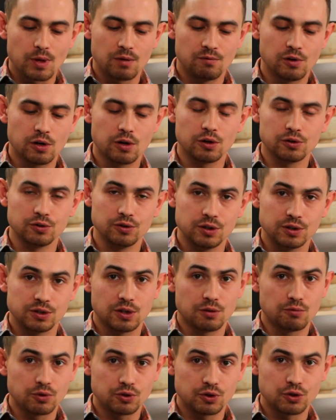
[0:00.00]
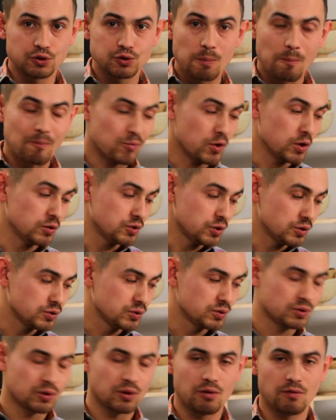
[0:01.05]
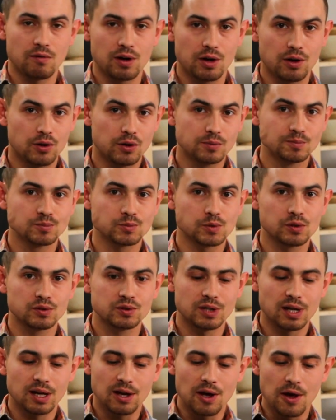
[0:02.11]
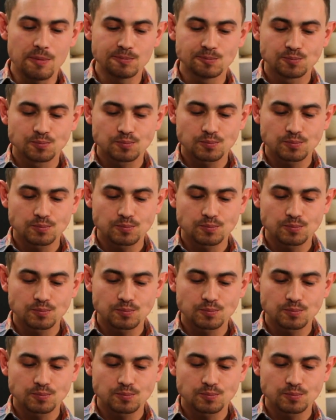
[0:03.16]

Wilgotny jest ten łosoś od sosu sojowego, od sake.